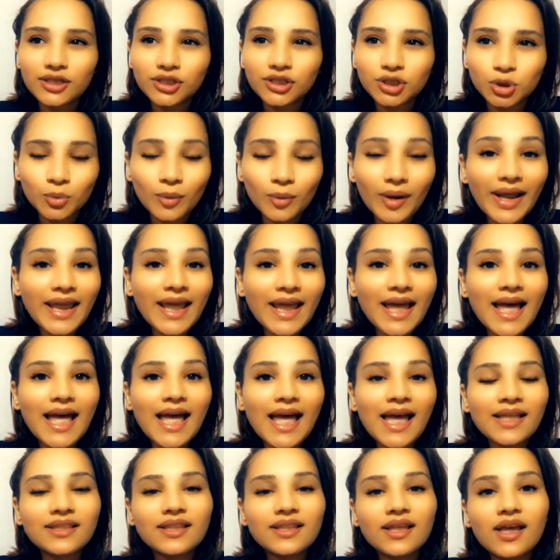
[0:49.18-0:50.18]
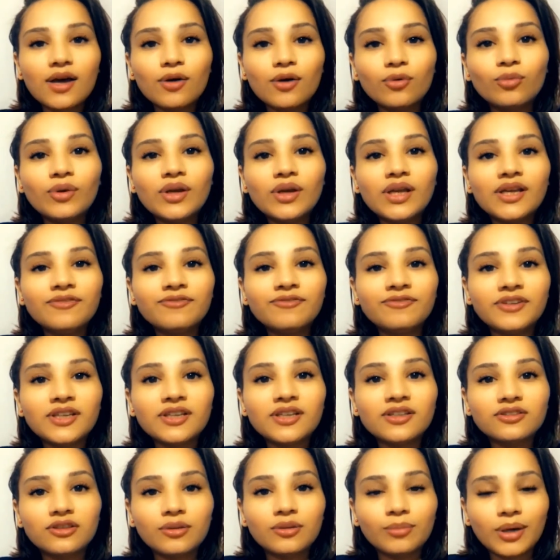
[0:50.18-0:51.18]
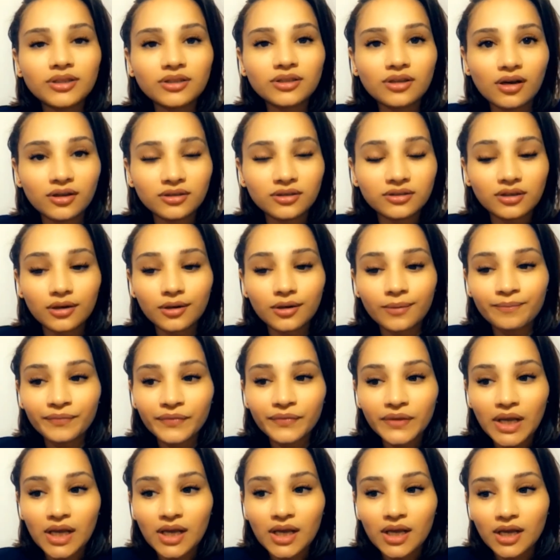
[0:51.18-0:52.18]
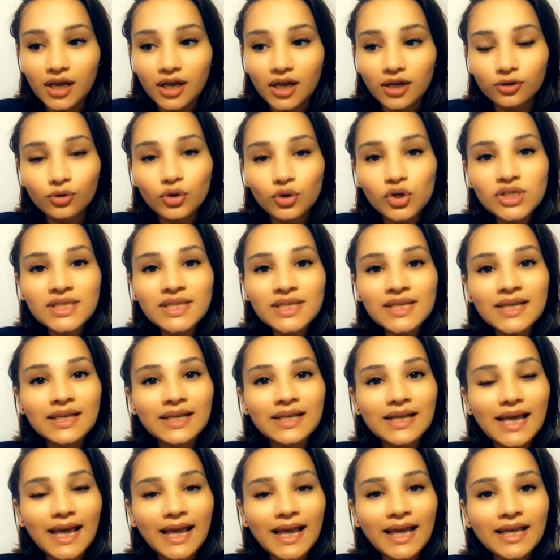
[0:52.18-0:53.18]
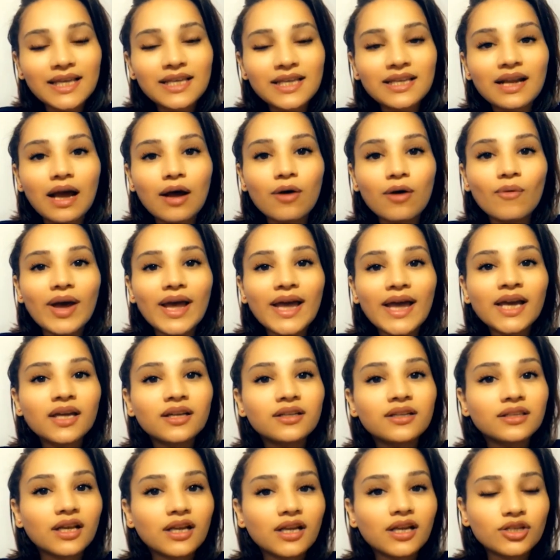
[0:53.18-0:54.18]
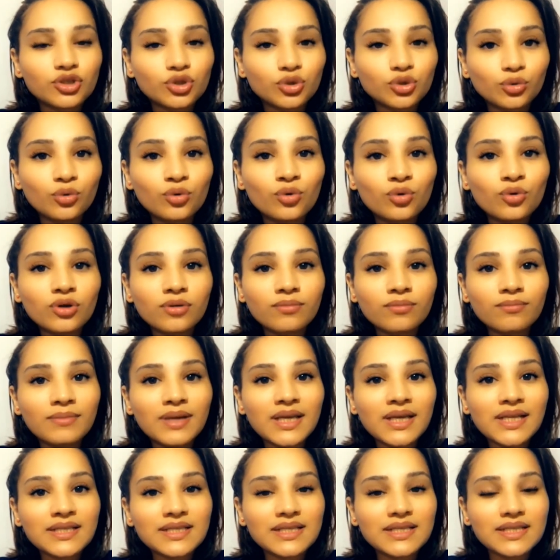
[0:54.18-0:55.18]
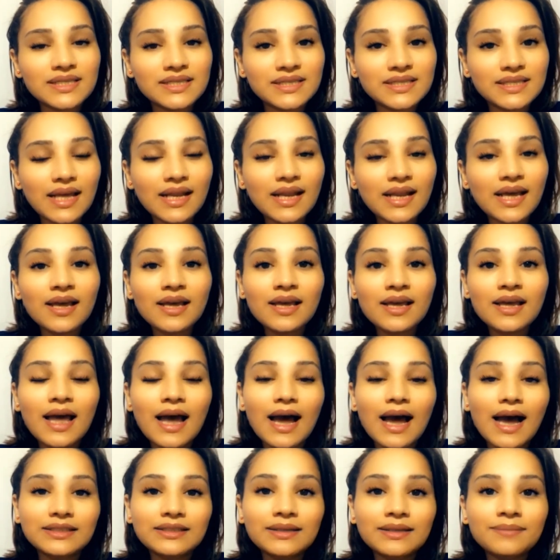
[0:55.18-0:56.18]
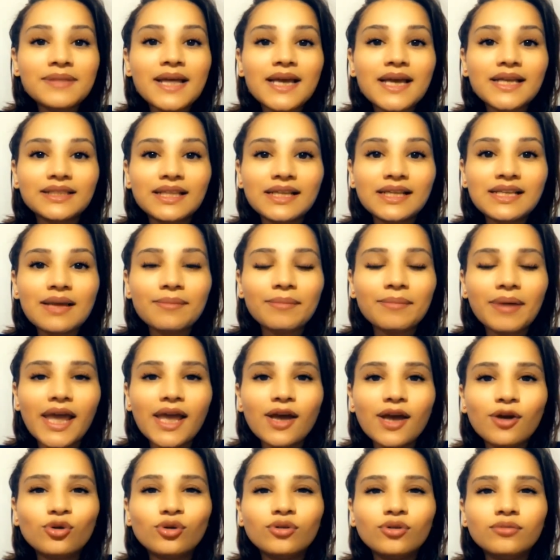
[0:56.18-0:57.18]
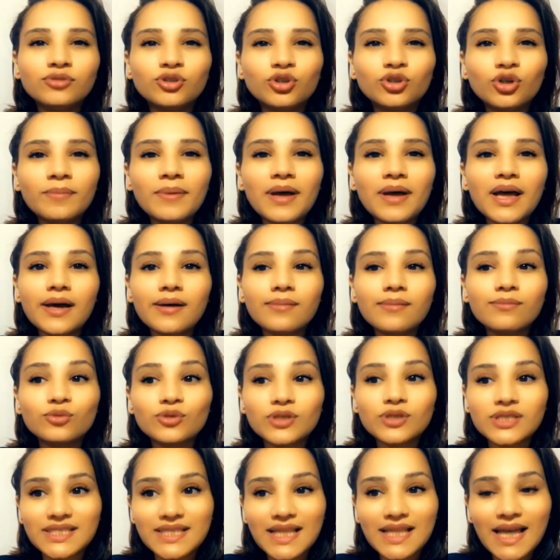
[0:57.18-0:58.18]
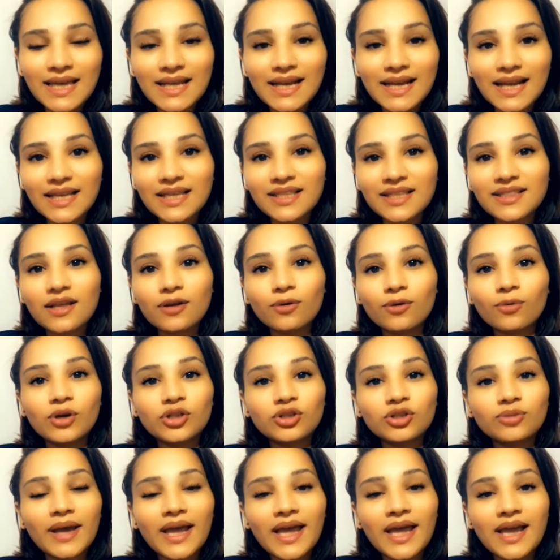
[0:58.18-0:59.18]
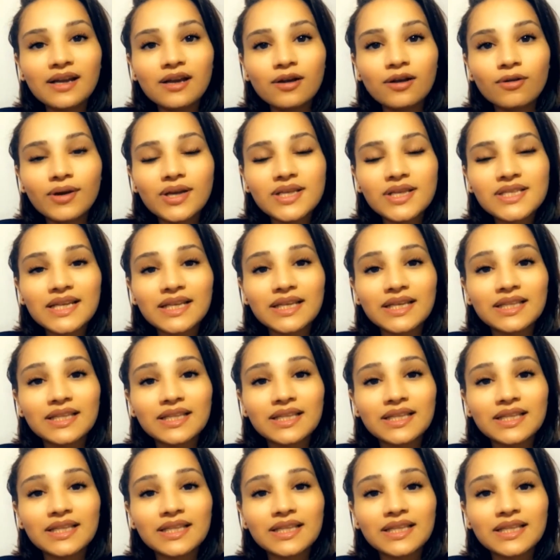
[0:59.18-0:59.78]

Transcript: آه، شويه اهدى وفي انضباط اكتر الجزء الاخير او اخر ثلاث شهور من السنه هتبدا الدنيا معاكم تبقى مزدهره جدا وهتبقى حاجه